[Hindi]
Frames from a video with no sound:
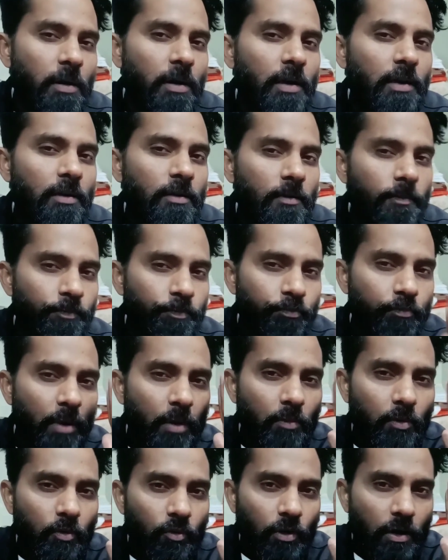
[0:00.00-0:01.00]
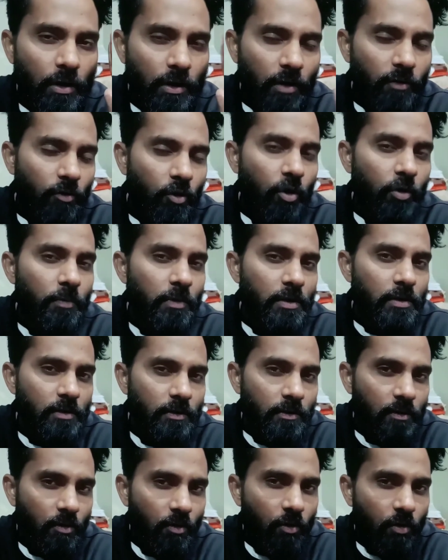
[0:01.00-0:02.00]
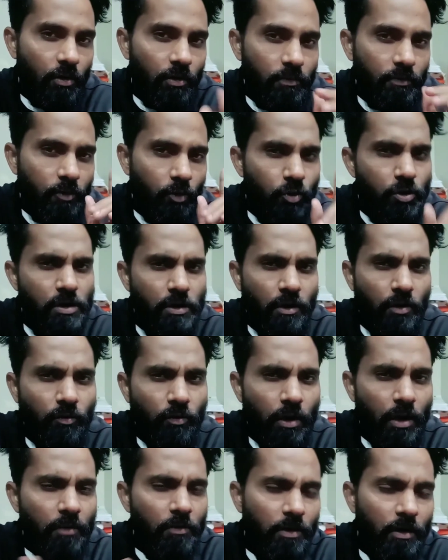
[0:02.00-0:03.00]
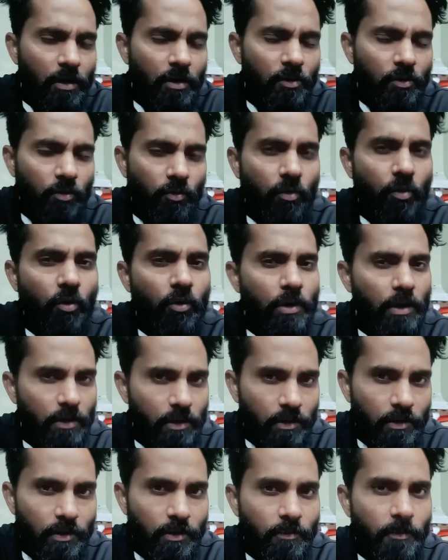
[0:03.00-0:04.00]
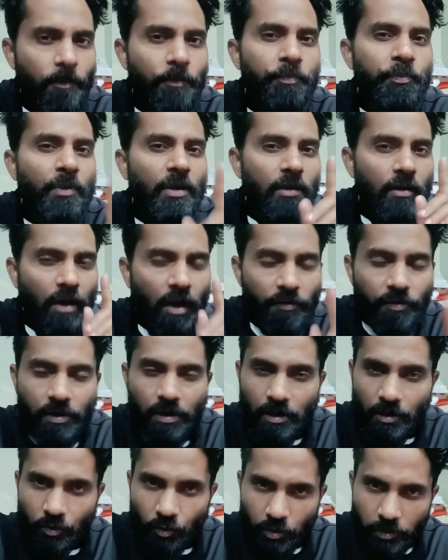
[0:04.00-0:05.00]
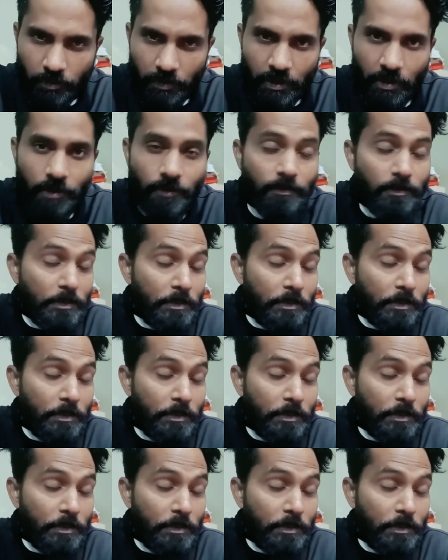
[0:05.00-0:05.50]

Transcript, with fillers: जवारत मैं मिलूंगा अगले ब्लॉग में और कोशिश करूंगा यार मैं कंटिन्यू ब्लॉग लाने की अब काफ़ी सारे दोस्त मेरे